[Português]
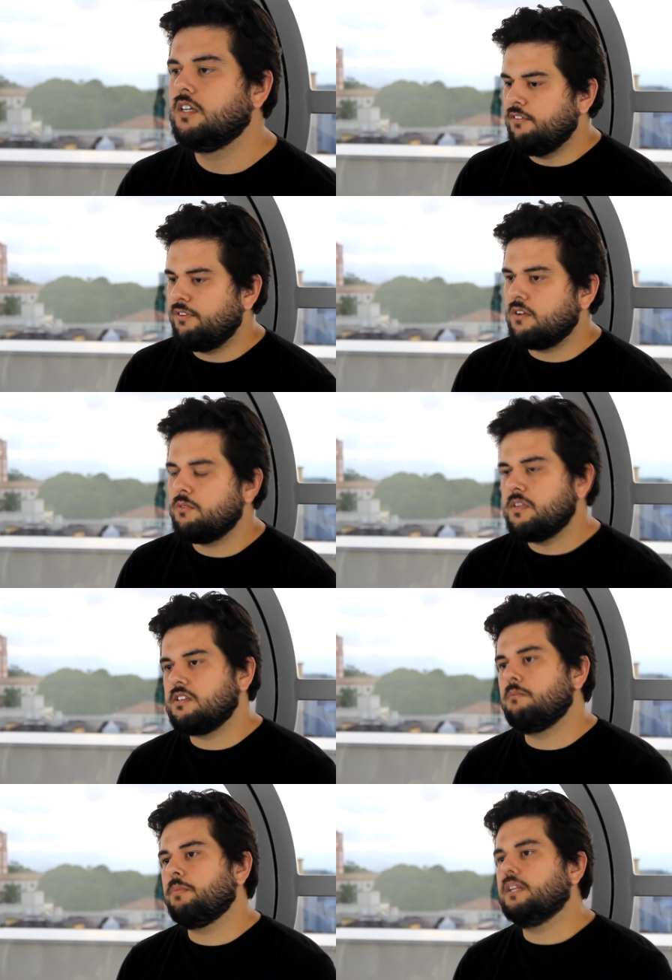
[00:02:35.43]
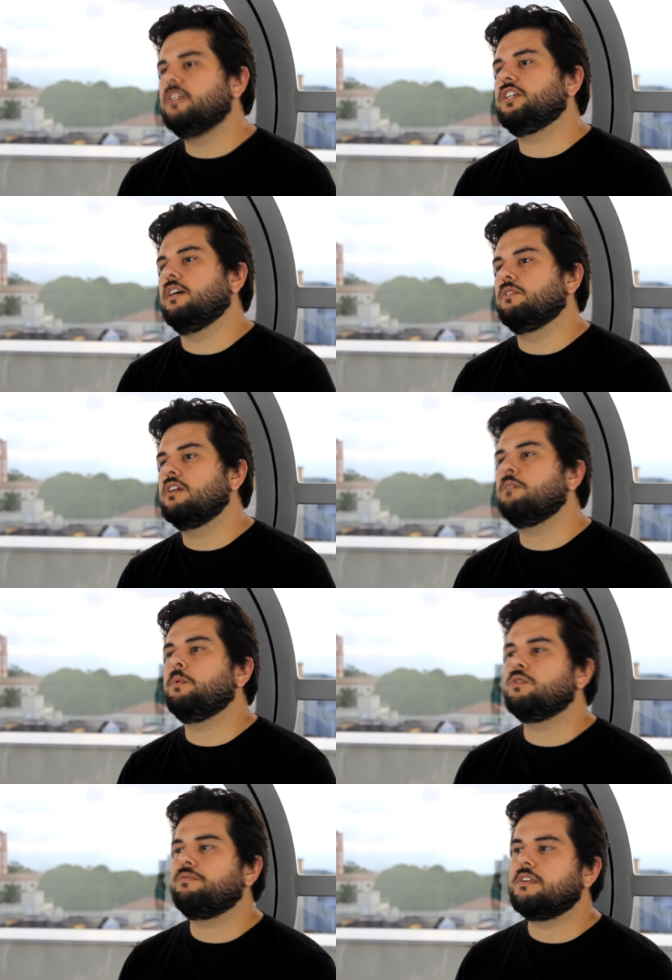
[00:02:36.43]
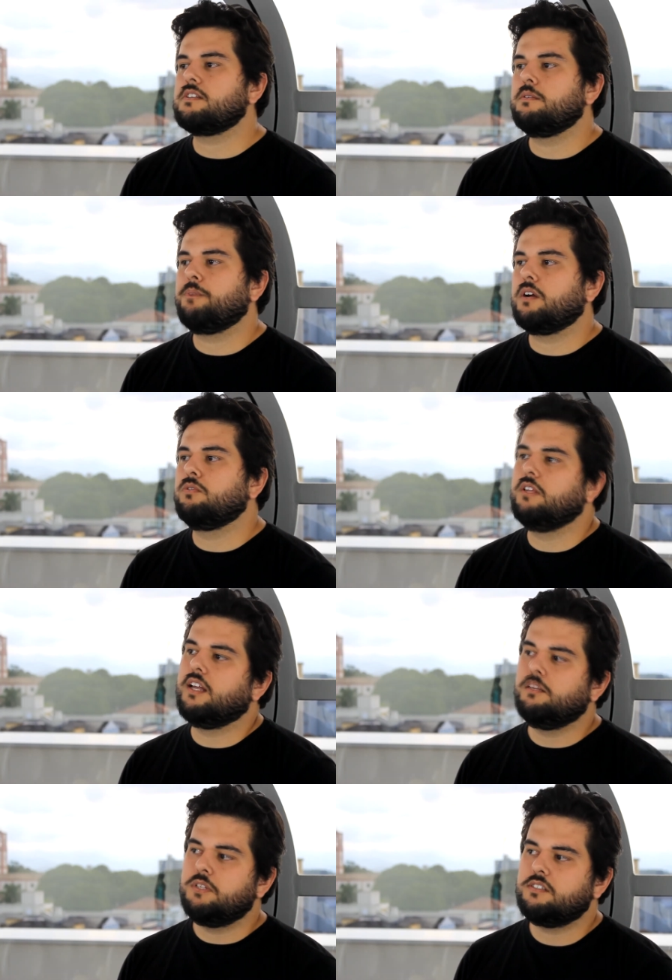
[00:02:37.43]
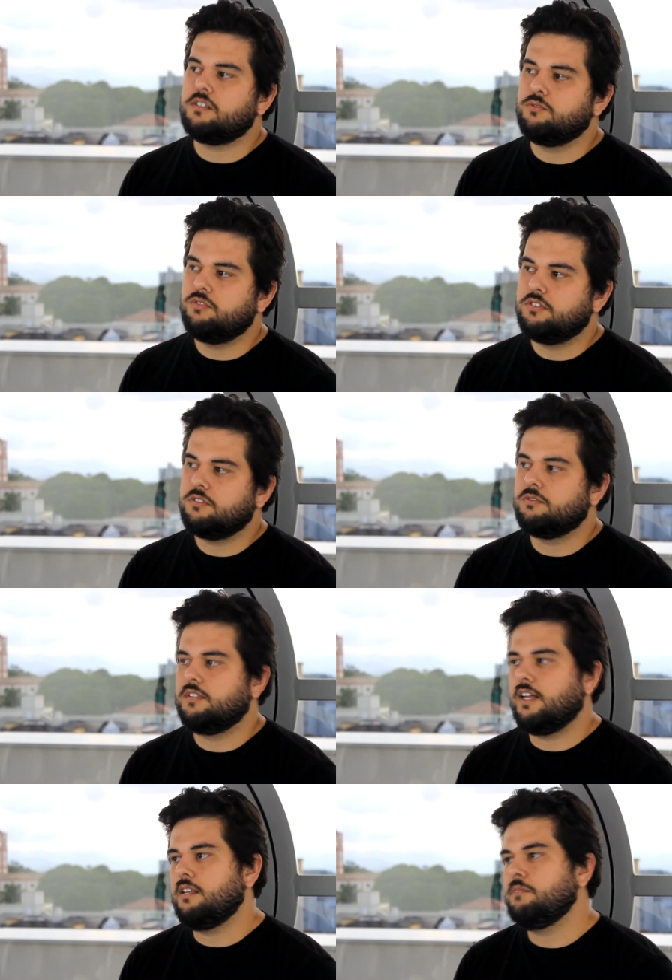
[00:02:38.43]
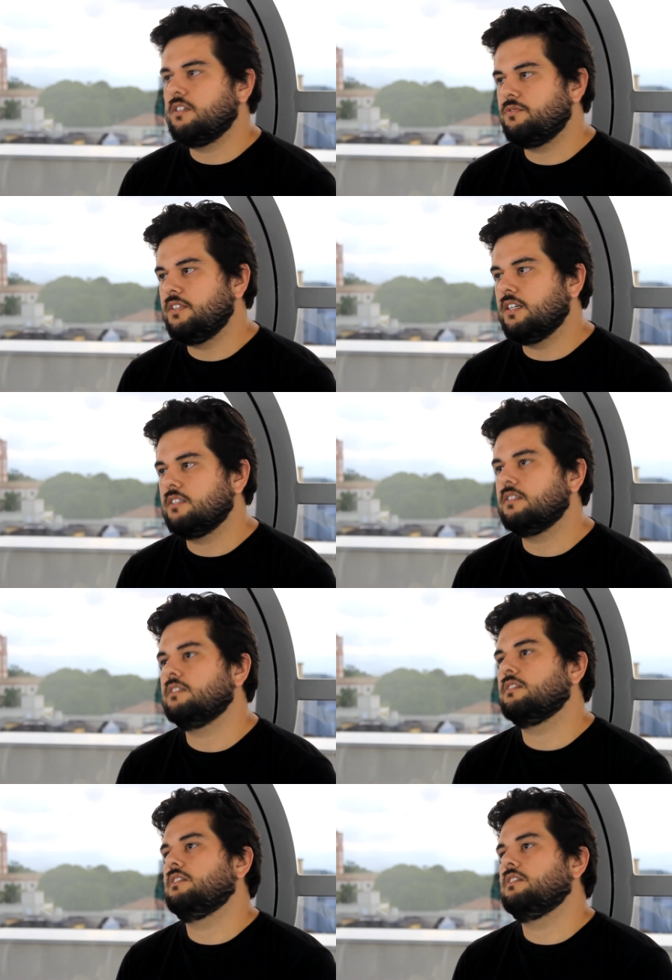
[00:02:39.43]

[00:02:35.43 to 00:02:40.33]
E foi aí que comecei a me planejar. O que, que eu posso fazer para cuidar da minha saúde, cuidar das minhas finanças